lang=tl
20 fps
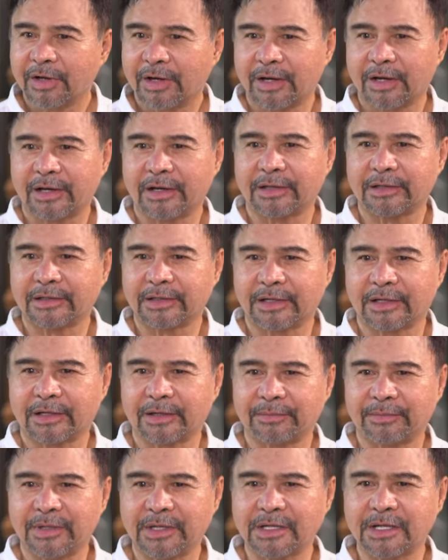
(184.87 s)
ay uh,
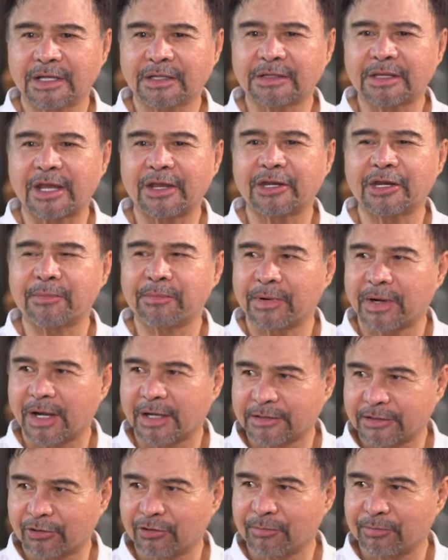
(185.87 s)
binigyan tayo ng
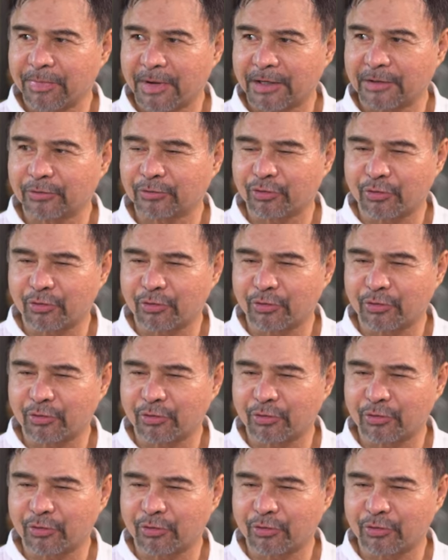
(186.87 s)
pagkakataon ng Panginoon